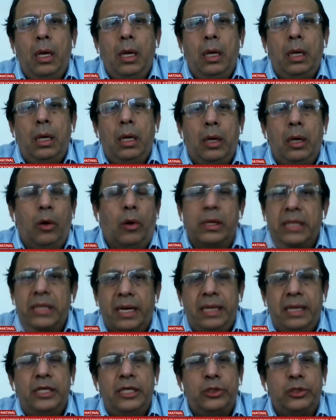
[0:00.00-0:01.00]
Eh, o a
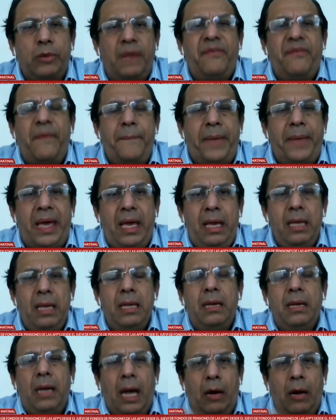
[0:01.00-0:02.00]
través de su
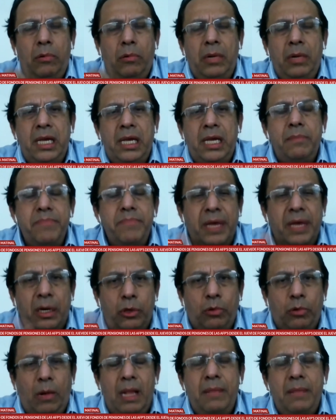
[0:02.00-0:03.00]
FP, a un link
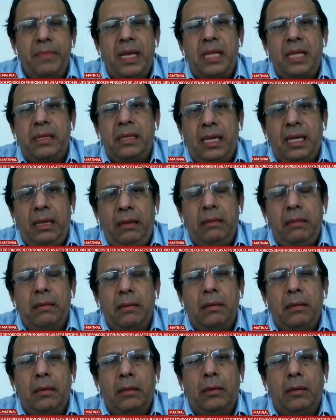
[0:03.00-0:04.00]
virtualmente,
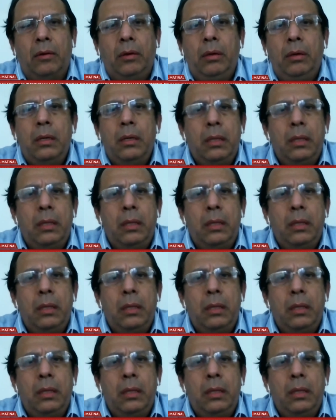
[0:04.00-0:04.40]
¿no?